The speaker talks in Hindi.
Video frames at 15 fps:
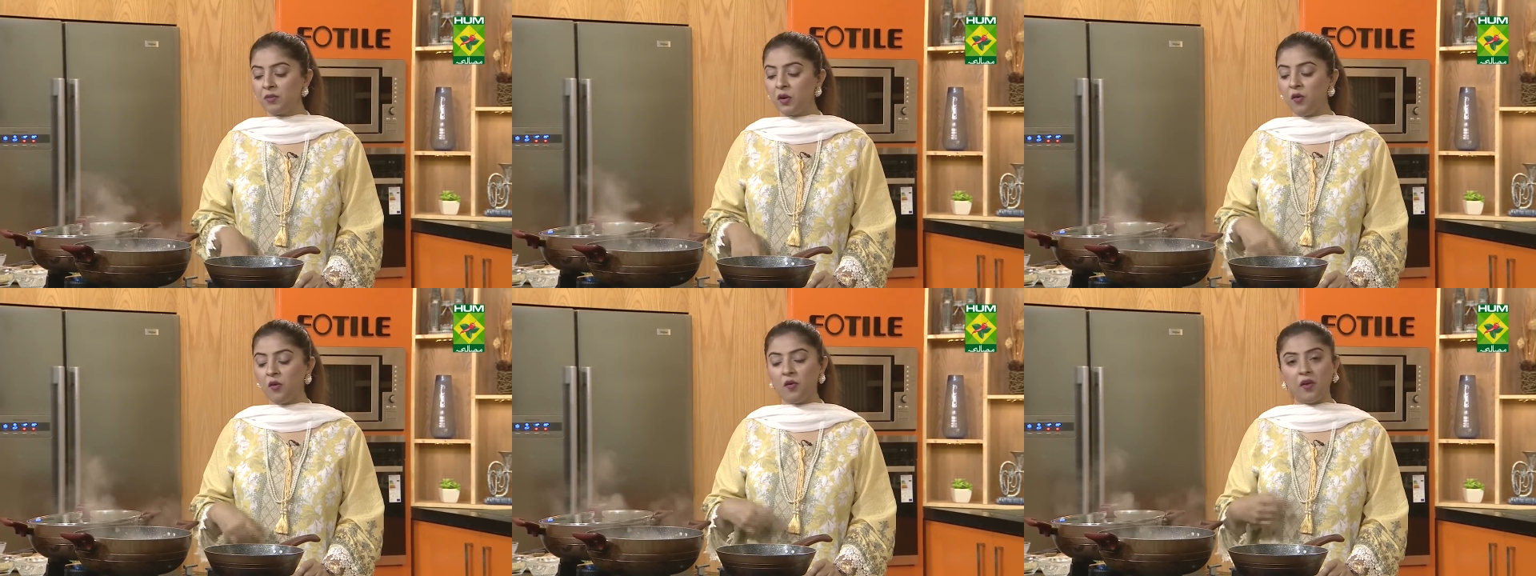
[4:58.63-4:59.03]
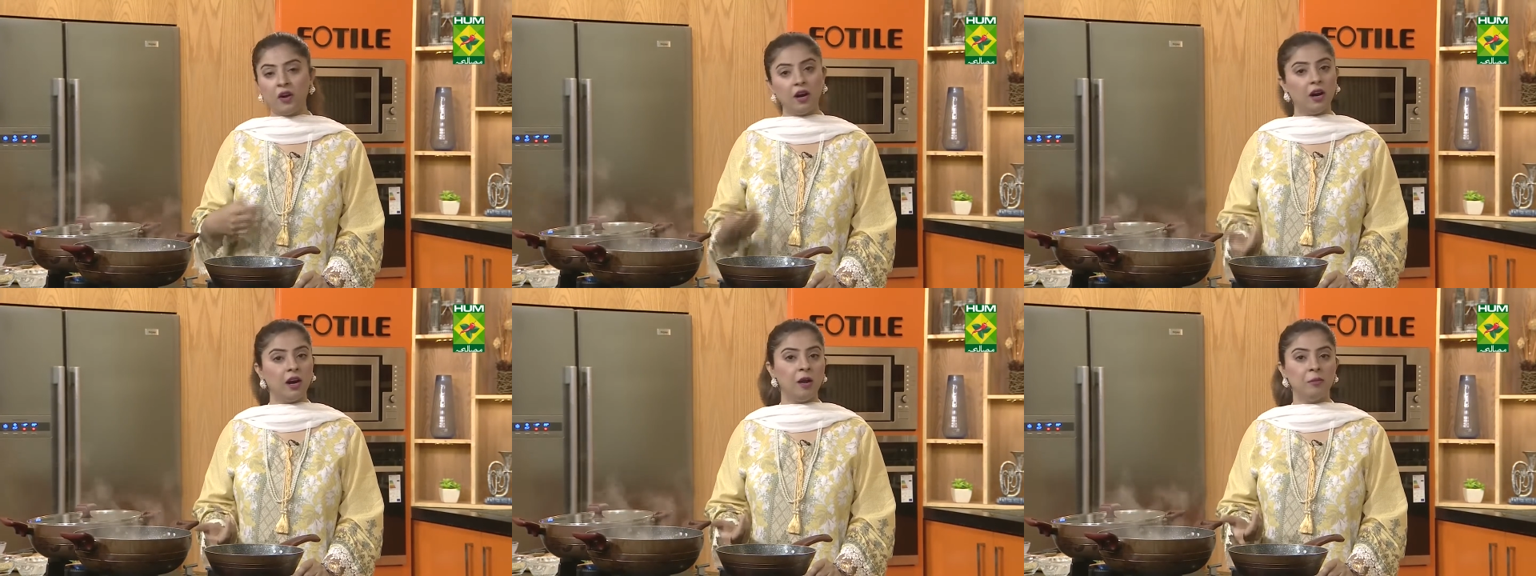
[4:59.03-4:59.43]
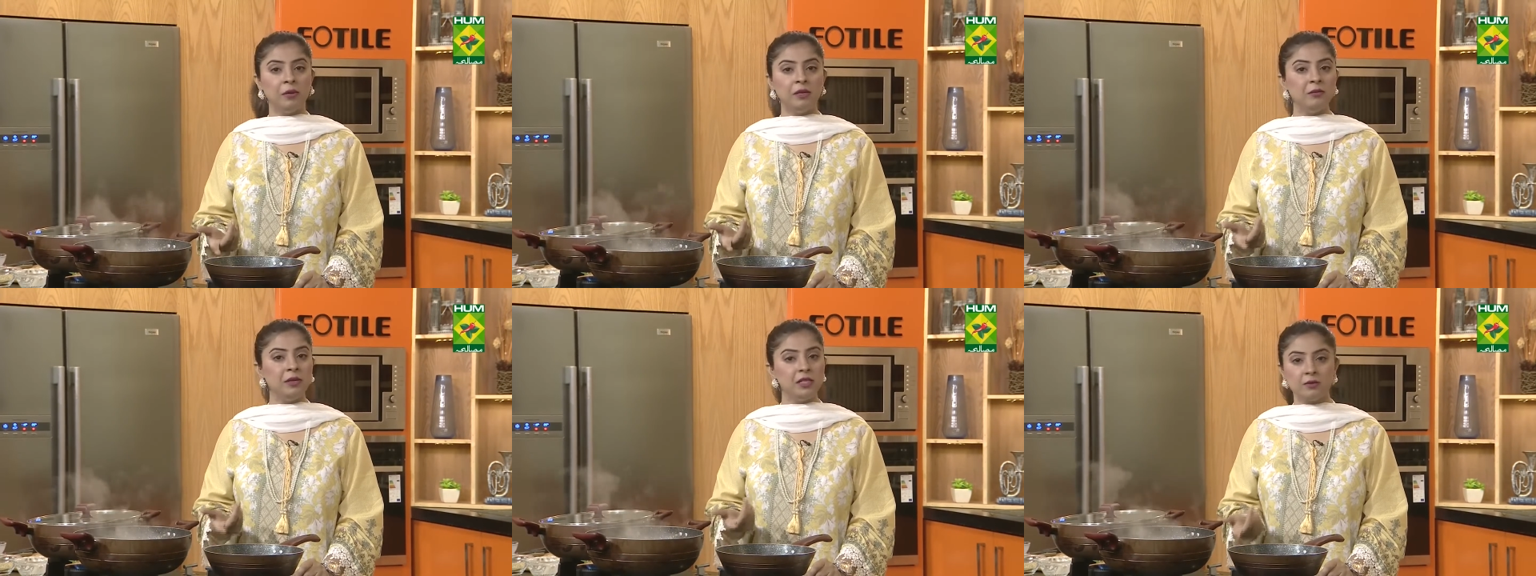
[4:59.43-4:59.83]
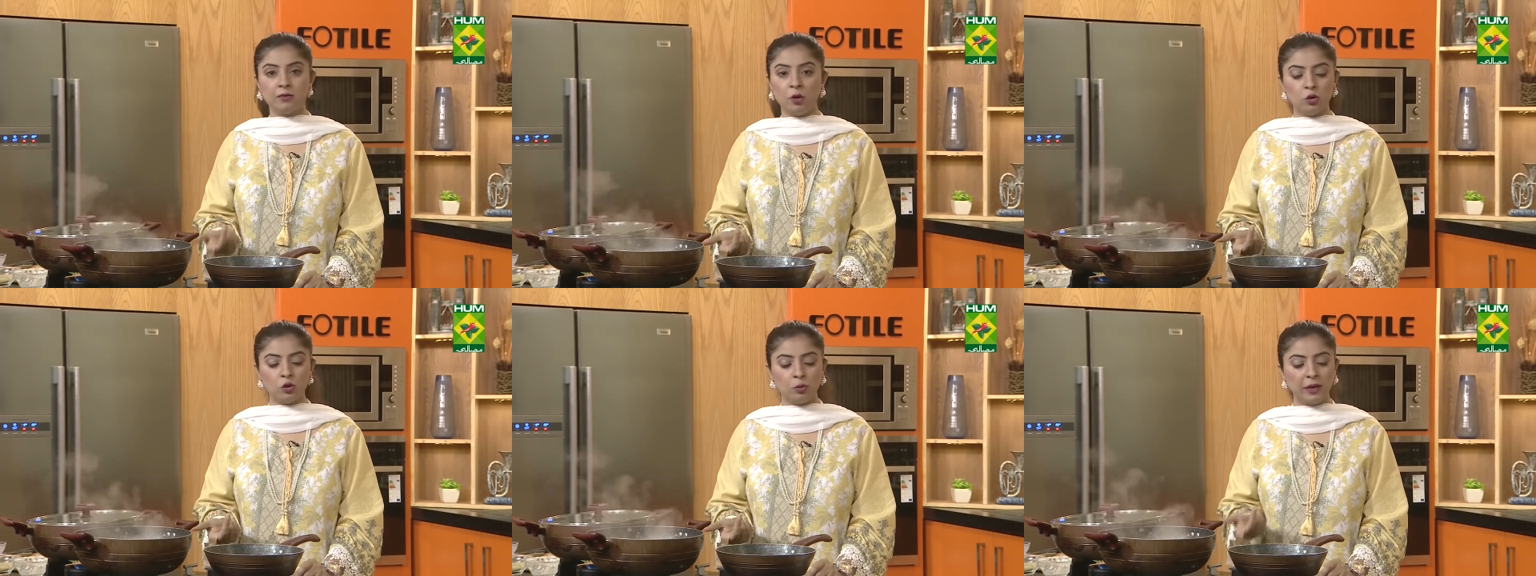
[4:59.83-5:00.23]
और गाढ़ापन भी इसमें
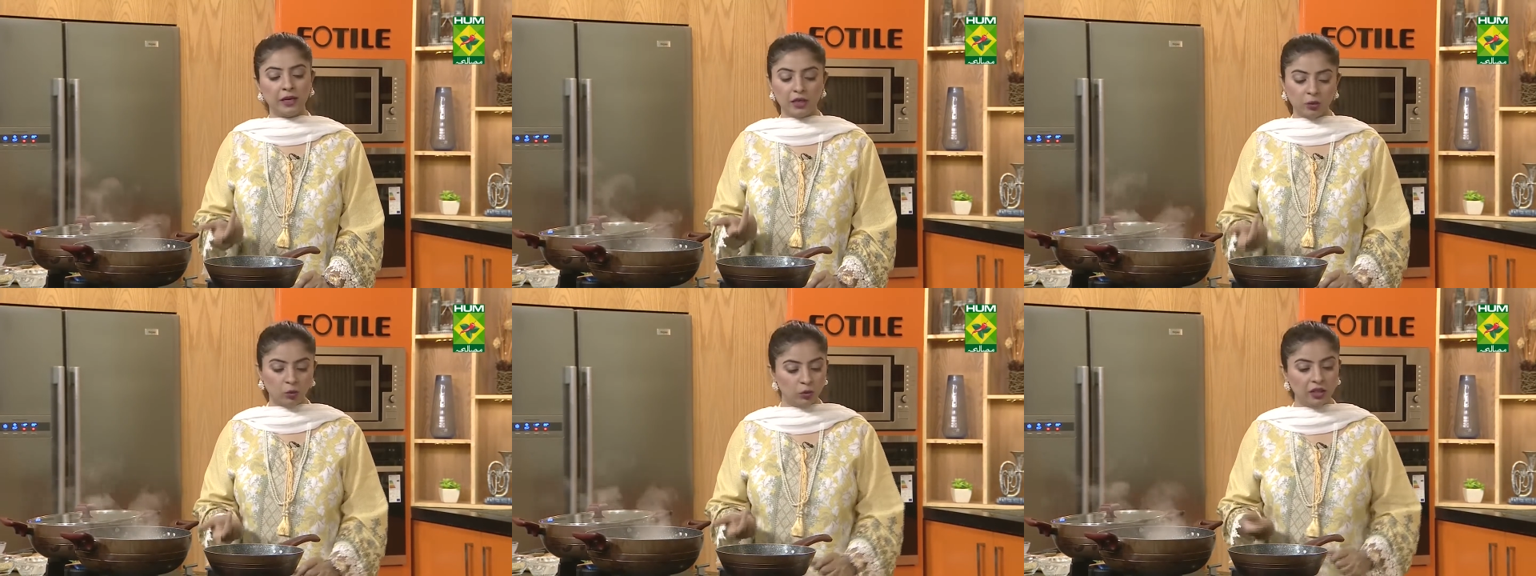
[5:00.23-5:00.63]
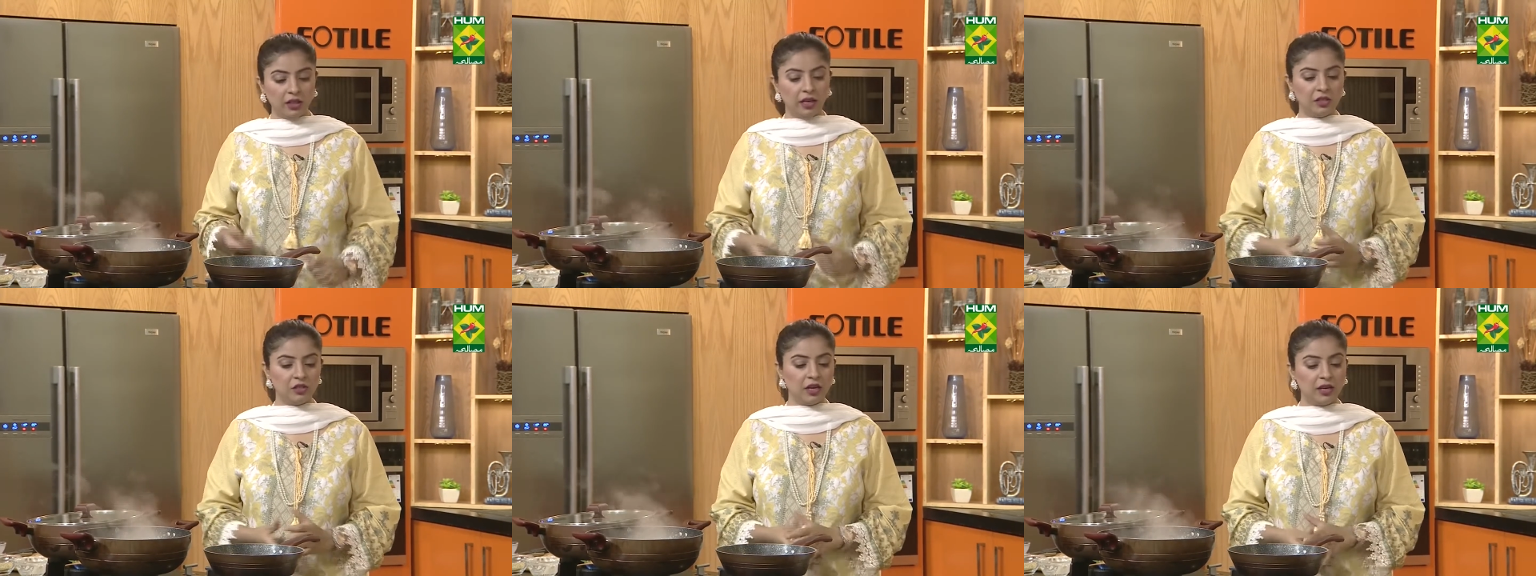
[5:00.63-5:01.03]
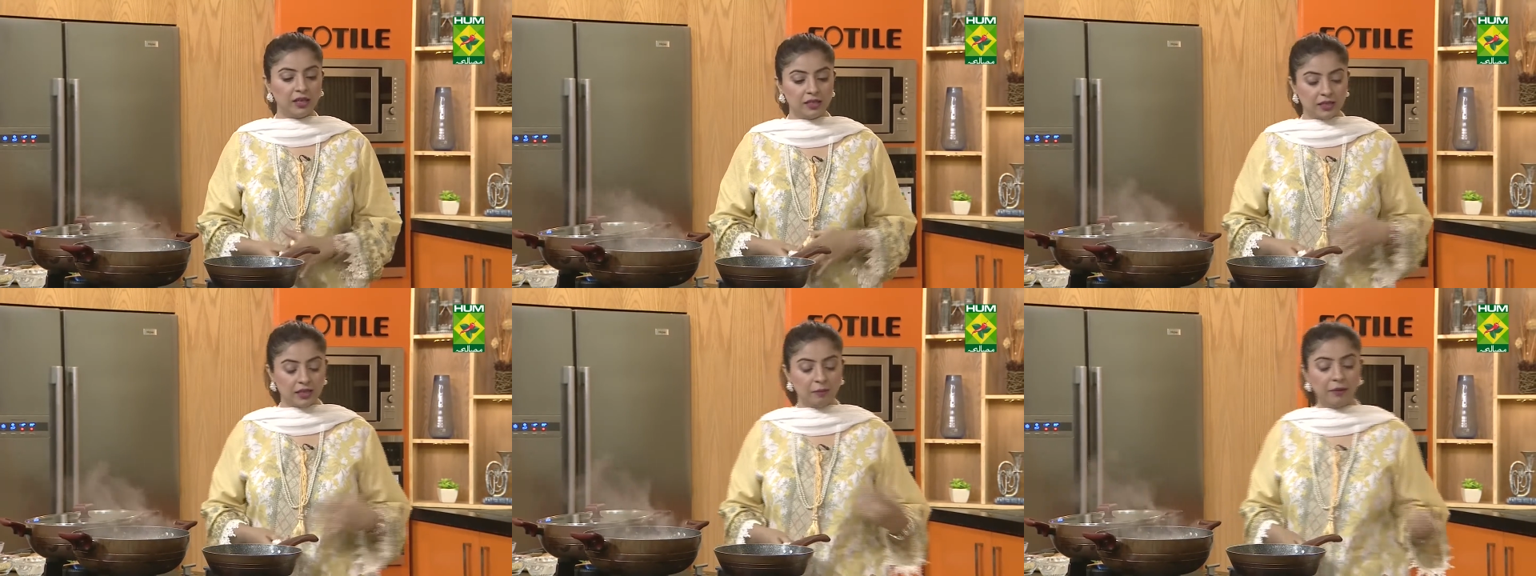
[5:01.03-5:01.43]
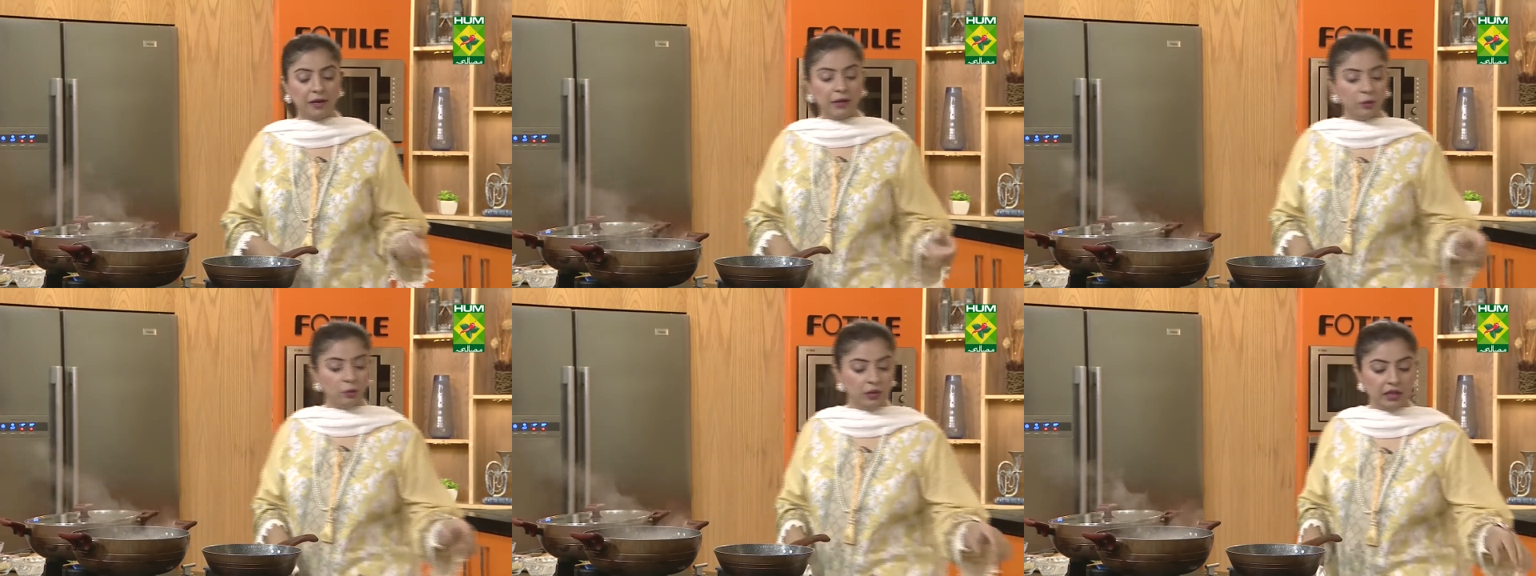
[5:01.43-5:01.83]
ऑटोमेटिक खुद ही आ जाएगा इसके
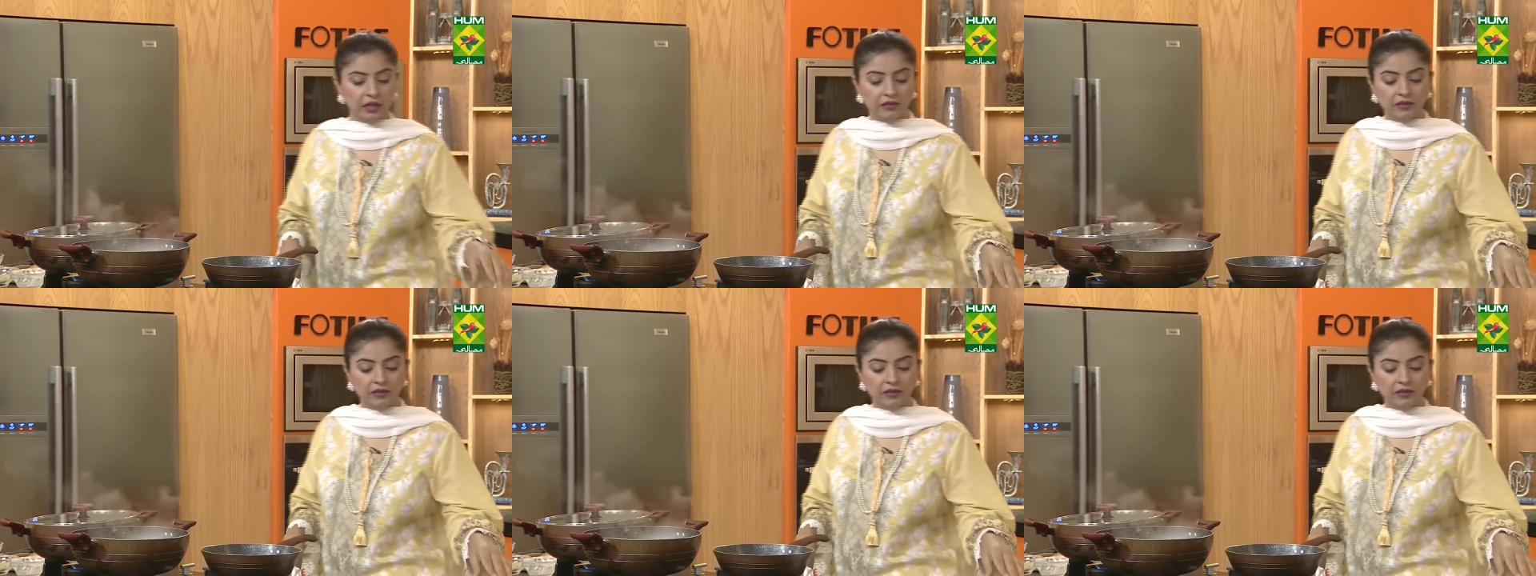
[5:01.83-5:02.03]
ब्लेंड होने की